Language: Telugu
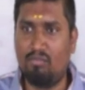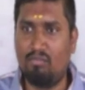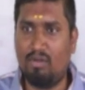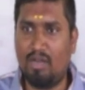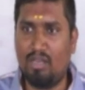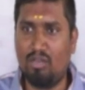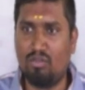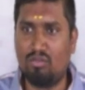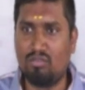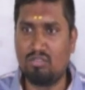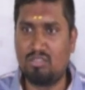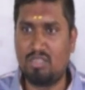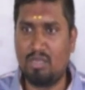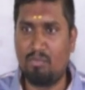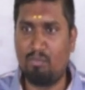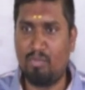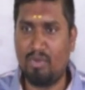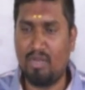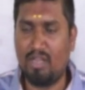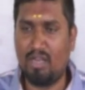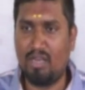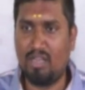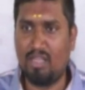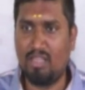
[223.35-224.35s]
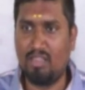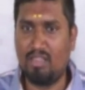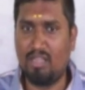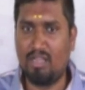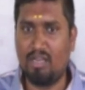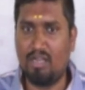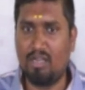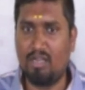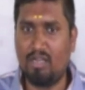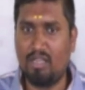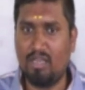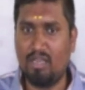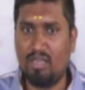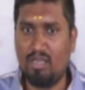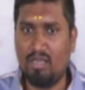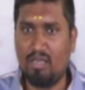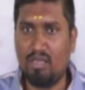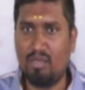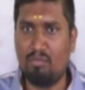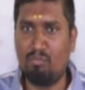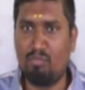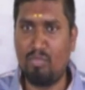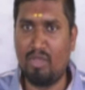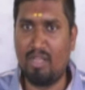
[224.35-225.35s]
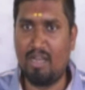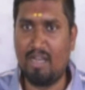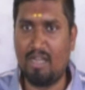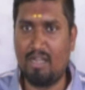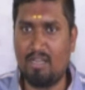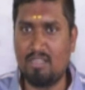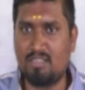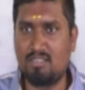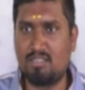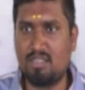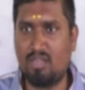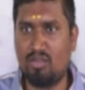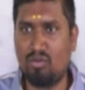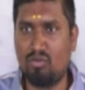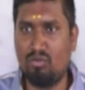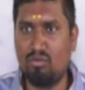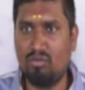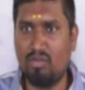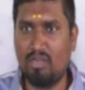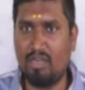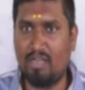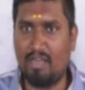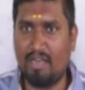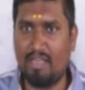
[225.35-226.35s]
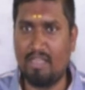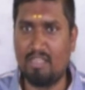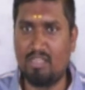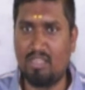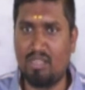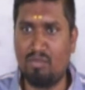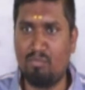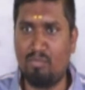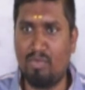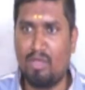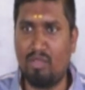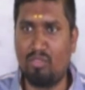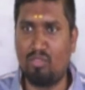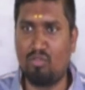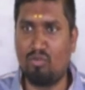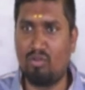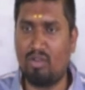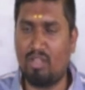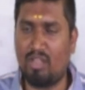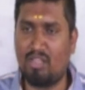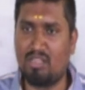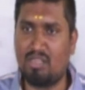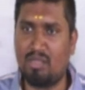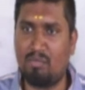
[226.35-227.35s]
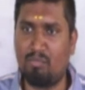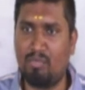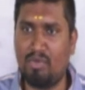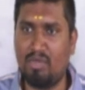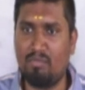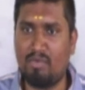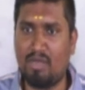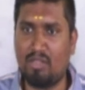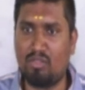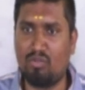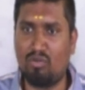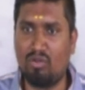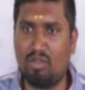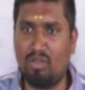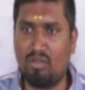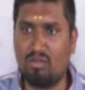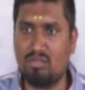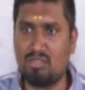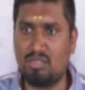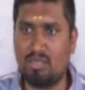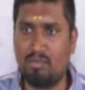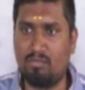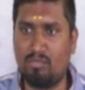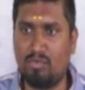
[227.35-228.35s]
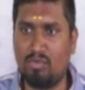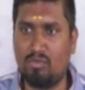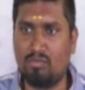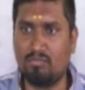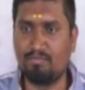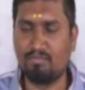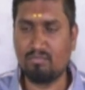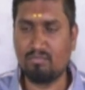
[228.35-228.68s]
వాళ్ళు చెప్పినది ఏంటంటే మీరు ఎట్లా ఇస్తారు ఎట్లా అవుతుంది మీతోటి అని చెప్పి మాతోటి కొంచెము